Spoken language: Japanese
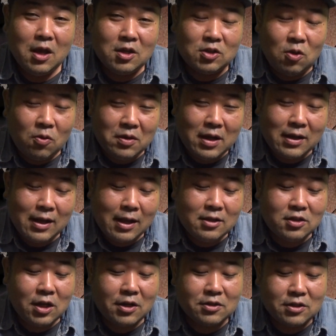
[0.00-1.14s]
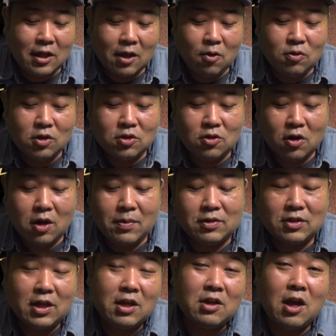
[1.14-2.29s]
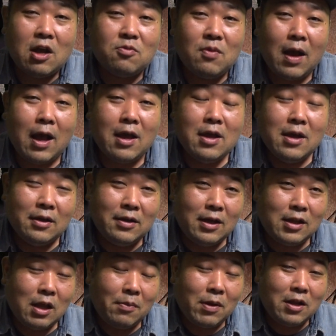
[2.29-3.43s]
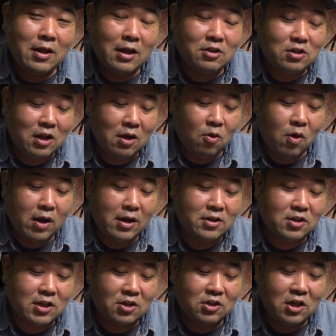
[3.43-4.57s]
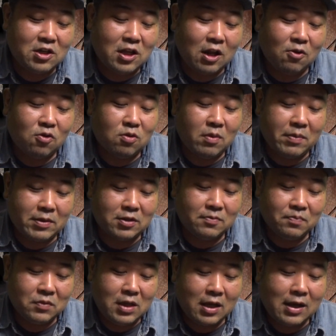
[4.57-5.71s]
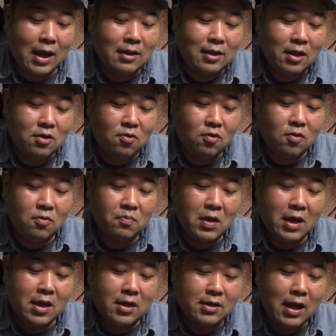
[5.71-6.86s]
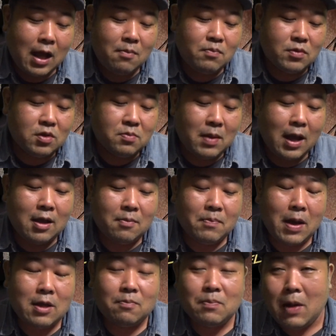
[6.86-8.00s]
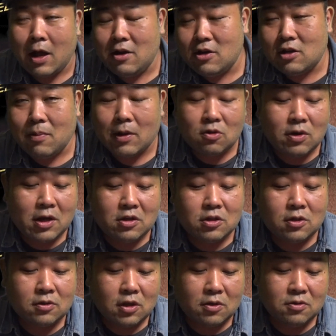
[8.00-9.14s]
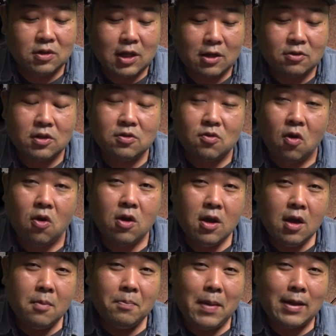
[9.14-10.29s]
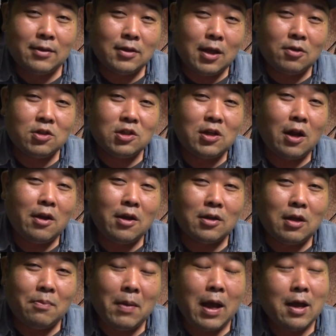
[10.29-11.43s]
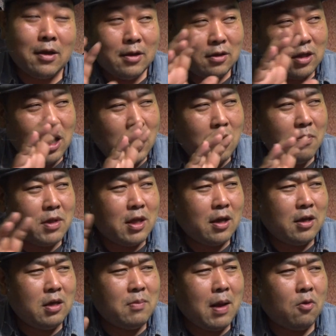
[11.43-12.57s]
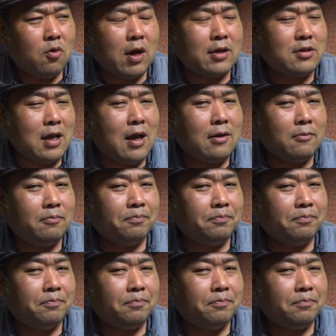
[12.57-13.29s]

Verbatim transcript: そんな感じでですね、本日のレビュー前半はネタバレなしでお話しさせていただこうと思います。で、簡単にこの、えー、ガンム、まあ、アリータバトルエンジェルっていう作品を全く知らない方、まあテレビで今ほらさ